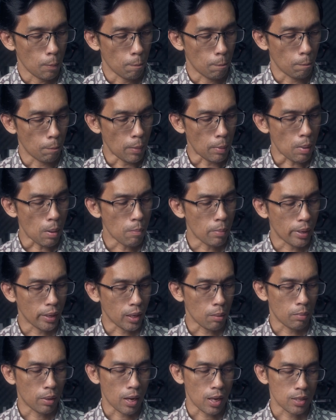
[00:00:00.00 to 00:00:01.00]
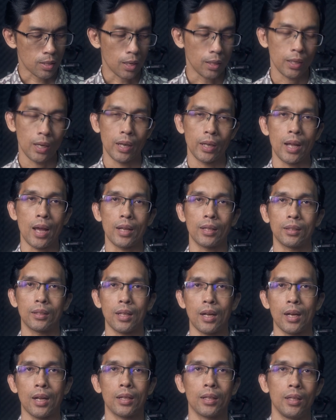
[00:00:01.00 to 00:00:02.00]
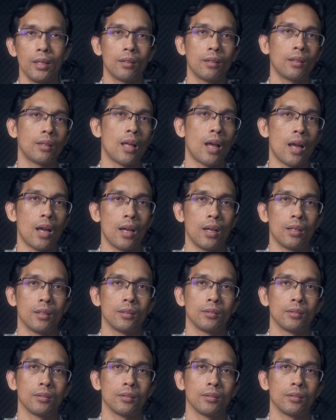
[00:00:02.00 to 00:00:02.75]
Memang mereka berasal dari antara kita,